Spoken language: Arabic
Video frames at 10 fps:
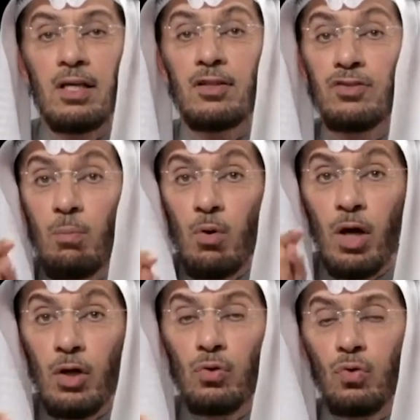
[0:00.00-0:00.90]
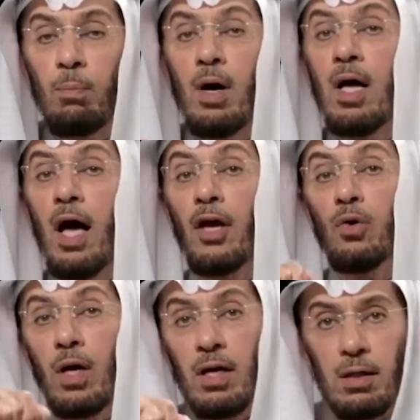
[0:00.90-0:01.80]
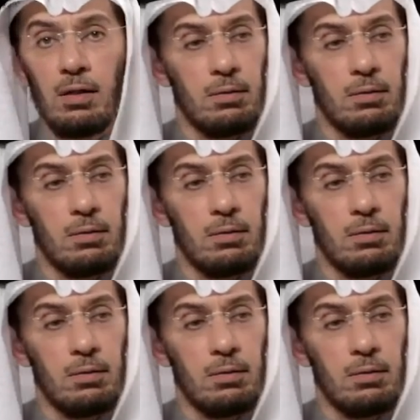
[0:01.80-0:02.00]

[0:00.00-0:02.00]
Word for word: اللي تسمونها أنتم أيها